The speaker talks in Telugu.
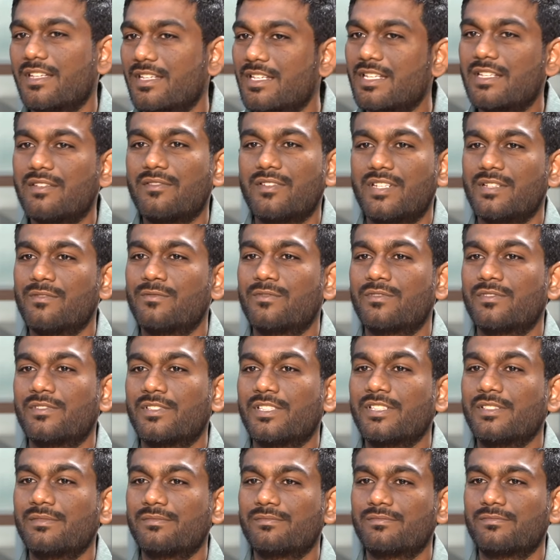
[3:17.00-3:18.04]
ఈక్విటీ
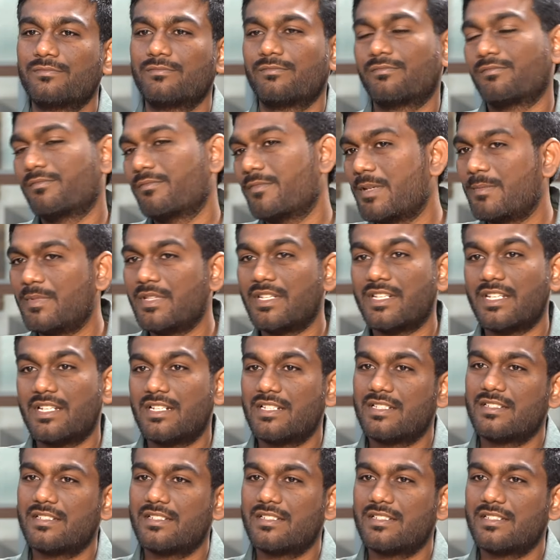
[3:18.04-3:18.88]
ఉంటుంది మేబీ రియల్